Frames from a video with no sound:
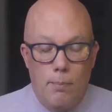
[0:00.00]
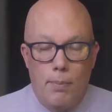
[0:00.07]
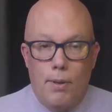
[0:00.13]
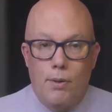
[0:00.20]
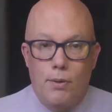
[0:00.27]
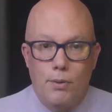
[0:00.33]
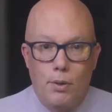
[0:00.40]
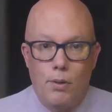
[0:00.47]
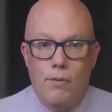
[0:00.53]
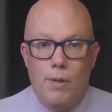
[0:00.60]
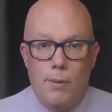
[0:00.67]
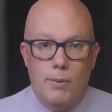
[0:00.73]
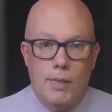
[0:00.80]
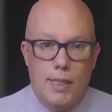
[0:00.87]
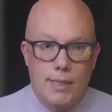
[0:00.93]
Pero no lo
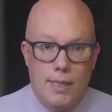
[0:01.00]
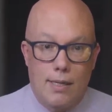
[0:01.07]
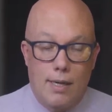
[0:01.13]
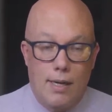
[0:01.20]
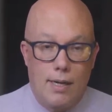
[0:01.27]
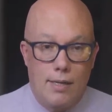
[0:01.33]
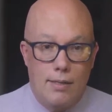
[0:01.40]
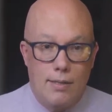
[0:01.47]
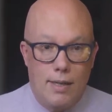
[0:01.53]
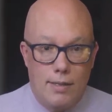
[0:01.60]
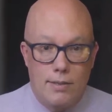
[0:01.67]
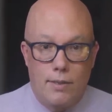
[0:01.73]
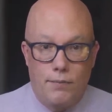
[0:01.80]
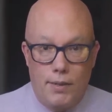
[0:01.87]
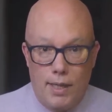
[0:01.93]
vamos a hacer en
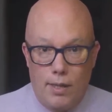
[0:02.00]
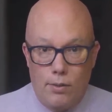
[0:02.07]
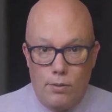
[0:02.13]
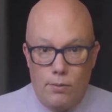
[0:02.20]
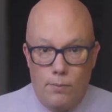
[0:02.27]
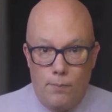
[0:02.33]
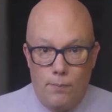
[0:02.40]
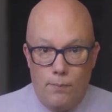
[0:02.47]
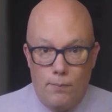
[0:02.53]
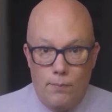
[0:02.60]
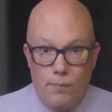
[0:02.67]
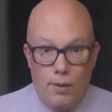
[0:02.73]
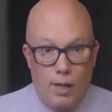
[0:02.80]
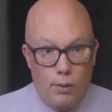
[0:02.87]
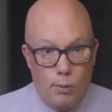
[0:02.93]
este video.
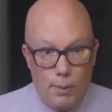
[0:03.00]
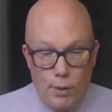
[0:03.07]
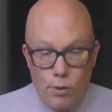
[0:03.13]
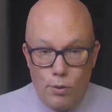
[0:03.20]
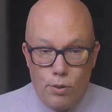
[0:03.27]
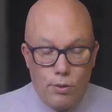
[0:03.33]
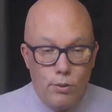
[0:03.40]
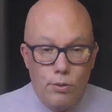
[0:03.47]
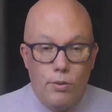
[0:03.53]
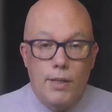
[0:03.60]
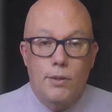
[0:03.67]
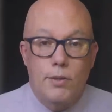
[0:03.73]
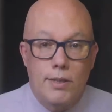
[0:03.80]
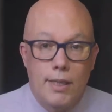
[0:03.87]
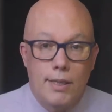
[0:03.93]
A lo mejor uno de
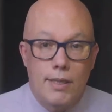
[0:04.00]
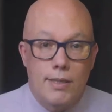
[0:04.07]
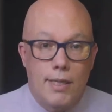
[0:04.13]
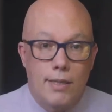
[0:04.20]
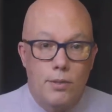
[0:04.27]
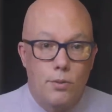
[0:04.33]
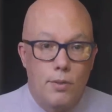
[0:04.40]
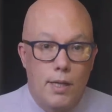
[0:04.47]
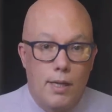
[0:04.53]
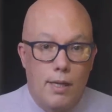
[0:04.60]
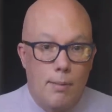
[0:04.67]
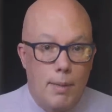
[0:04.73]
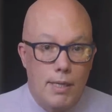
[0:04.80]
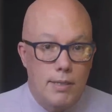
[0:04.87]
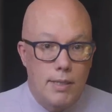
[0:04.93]
ustedes que estudia la
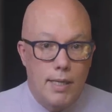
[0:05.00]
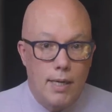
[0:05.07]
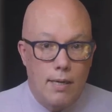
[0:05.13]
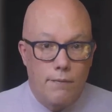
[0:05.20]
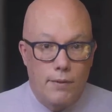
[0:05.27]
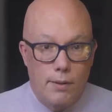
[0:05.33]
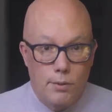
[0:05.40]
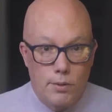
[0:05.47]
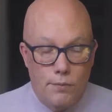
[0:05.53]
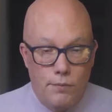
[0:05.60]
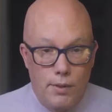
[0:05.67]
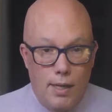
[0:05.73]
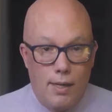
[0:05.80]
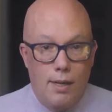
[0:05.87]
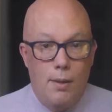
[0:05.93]
maestría en
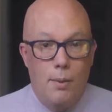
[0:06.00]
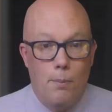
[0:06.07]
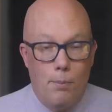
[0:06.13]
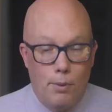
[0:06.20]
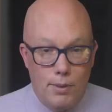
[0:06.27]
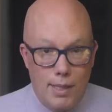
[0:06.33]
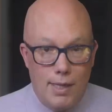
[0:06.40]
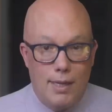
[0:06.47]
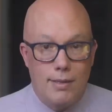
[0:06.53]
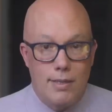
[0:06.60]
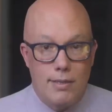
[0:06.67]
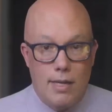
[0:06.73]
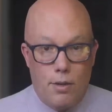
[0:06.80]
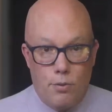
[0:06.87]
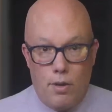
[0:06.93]
filosofía podría
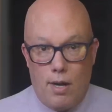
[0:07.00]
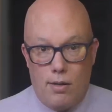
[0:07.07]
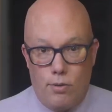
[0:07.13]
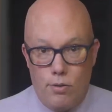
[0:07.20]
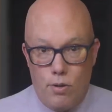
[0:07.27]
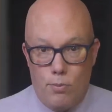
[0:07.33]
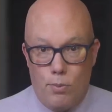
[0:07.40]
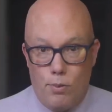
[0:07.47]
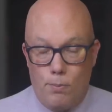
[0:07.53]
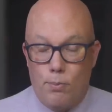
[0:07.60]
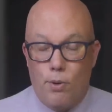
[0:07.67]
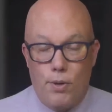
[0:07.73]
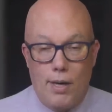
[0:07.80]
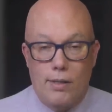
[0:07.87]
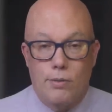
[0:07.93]
desarrollarlo como
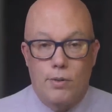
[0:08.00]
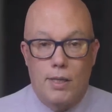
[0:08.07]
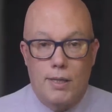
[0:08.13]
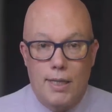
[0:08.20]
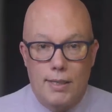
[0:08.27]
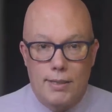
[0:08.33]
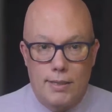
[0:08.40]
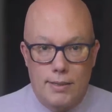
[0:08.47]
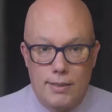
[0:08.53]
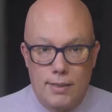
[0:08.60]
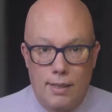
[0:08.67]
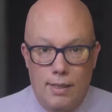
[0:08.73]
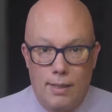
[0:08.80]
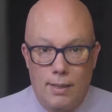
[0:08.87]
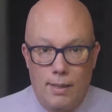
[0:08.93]
proyecto de tesis.